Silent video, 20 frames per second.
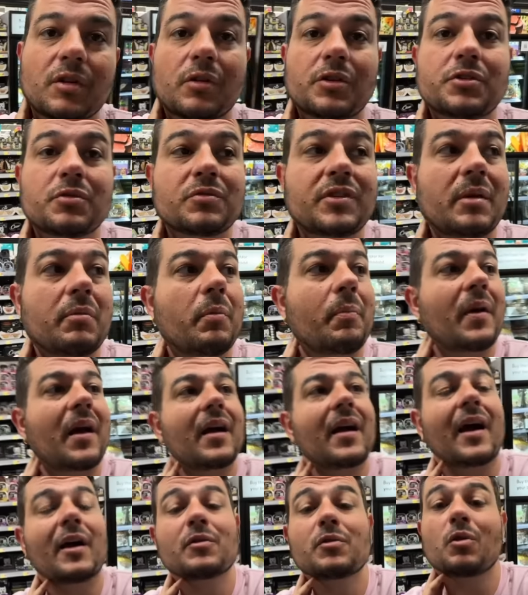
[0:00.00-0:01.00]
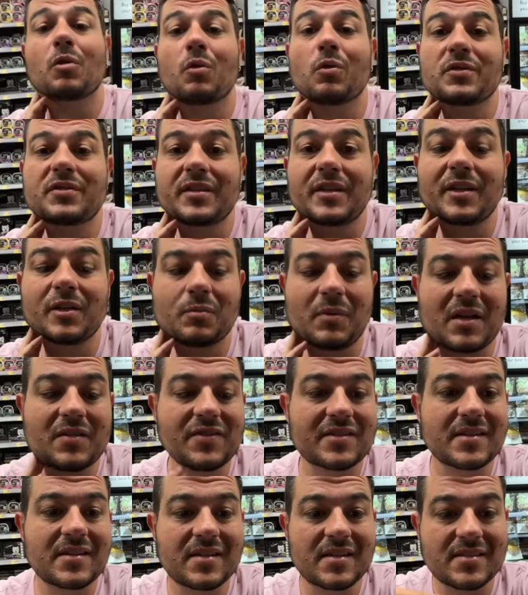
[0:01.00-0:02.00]
que de um tempo pra cá eu não tô conseguindo mais
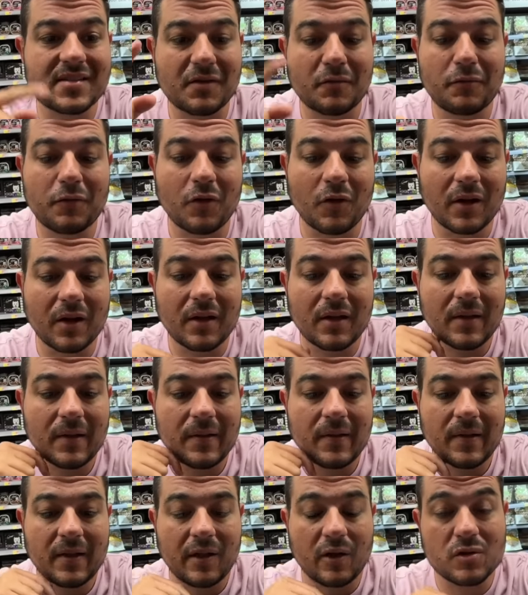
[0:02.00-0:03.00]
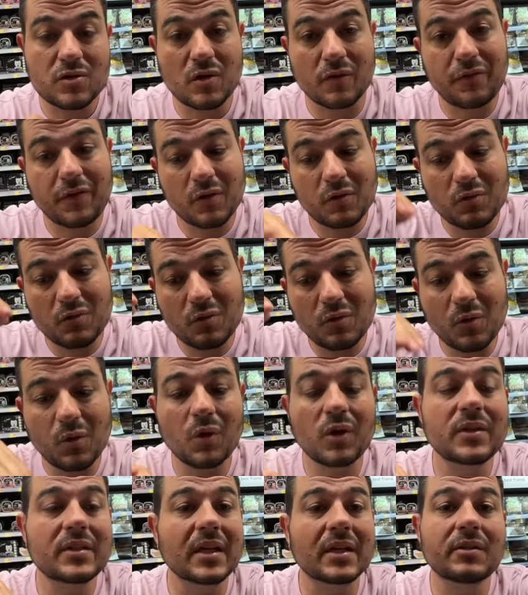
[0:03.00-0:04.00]
fazer essa sanfona. Eu só fico
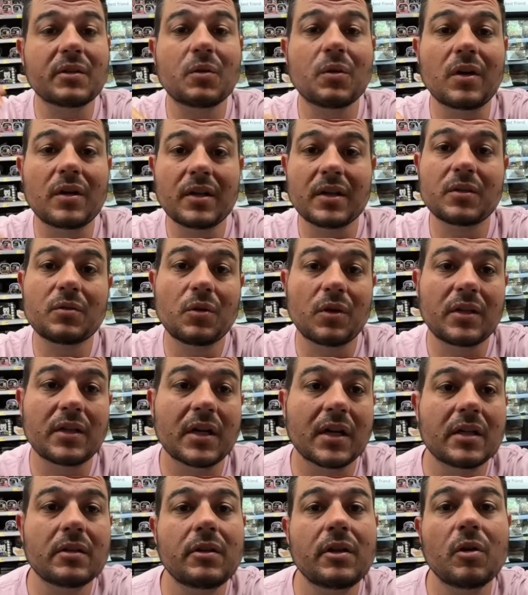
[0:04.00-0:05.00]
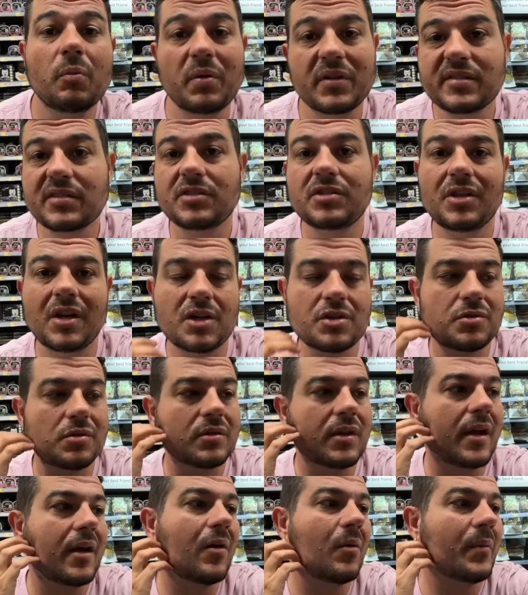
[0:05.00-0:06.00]
engordando, engordando, engordando e eu preciso de
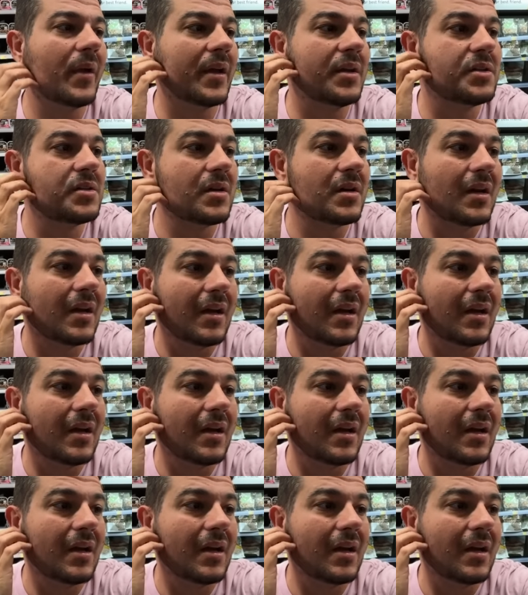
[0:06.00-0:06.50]
ajuda realmente.